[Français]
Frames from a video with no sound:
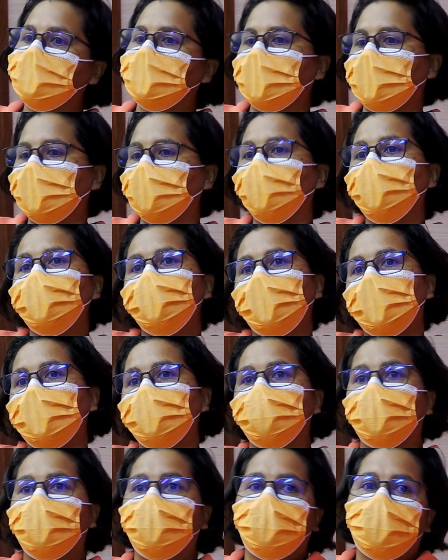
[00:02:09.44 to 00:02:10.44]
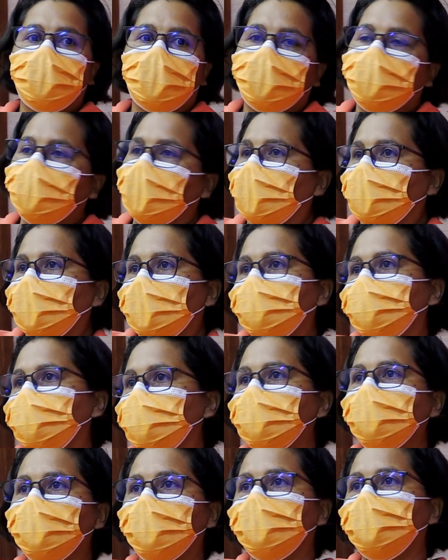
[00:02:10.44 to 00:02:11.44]
Et on reçoit les gens ou sur
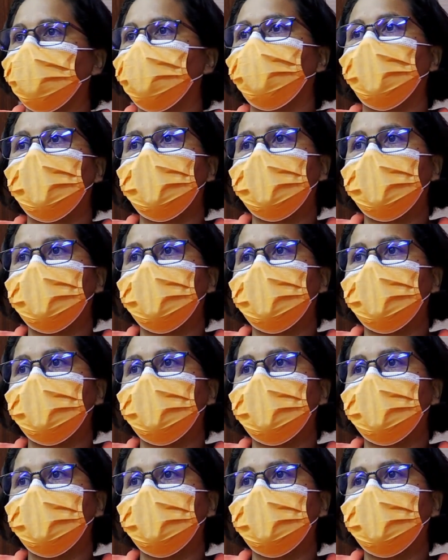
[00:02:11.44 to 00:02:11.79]
rendez-vous, donc soit